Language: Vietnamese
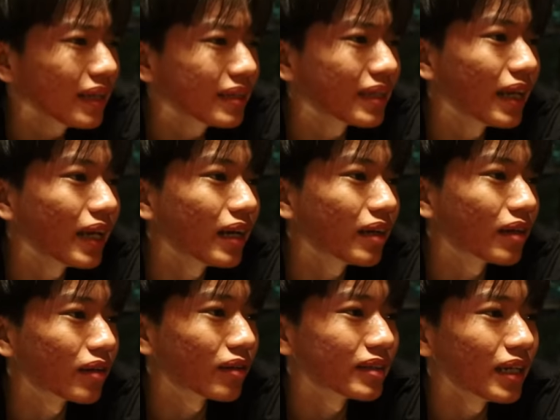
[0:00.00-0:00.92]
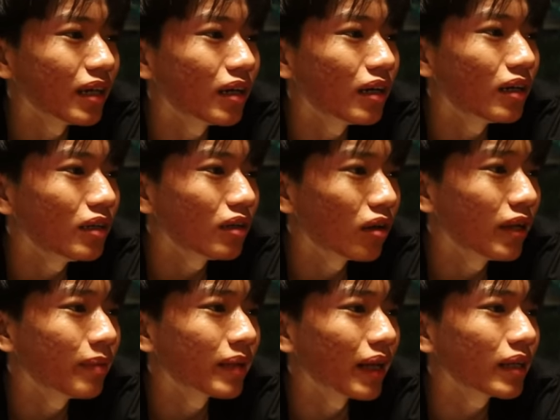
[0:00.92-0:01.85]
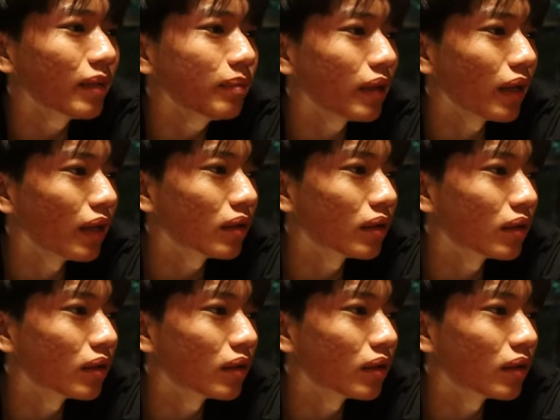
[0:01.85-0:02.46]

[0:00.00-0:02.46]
té xe nè, người xe hư, còn thêm thằng kiếm chuyện